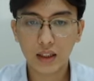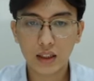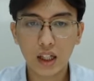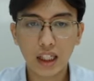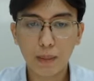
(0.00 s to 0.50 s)

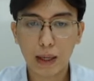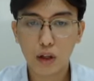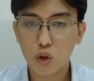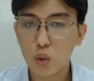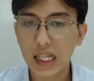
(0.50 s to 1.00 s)
những cái nhịp này
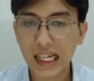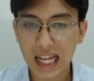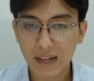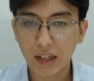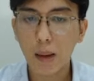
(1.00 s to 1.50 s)
nó rũ rất là
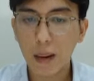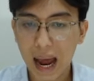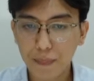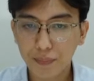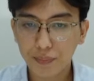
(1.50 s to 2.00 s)
nhanh với gấp
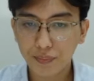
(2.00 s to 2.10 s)
gáp